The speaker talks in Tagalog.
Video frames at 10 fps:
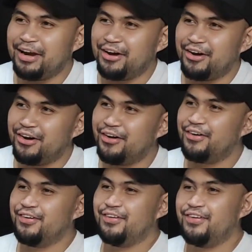Pero,
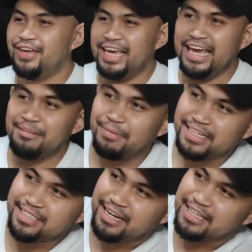
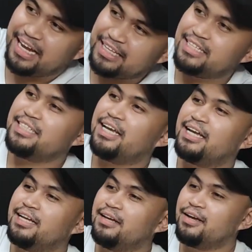i-unbox na lang natin siya.
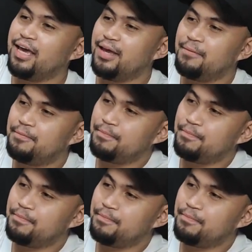Okay?